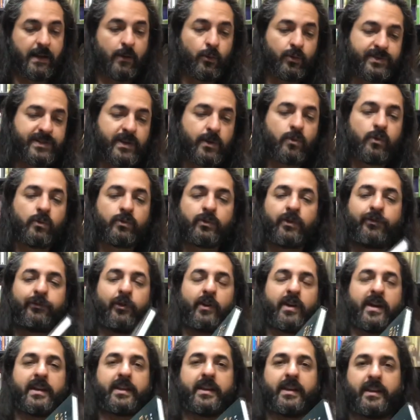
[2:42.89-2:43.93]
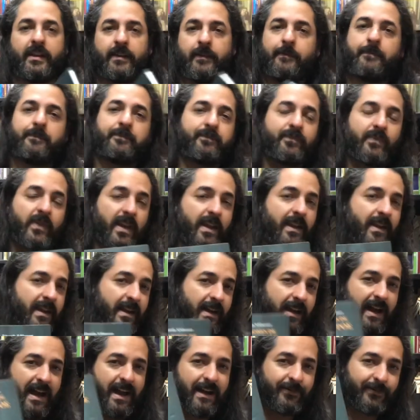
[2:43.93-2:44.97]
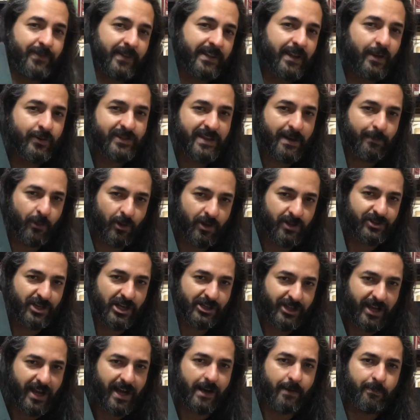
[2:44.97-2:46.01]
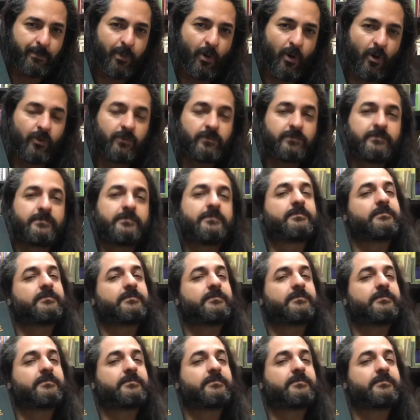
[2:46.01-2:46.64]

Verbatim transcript: O segundo foi aqui, A Vida e os Amores de Edgar Allan Poe,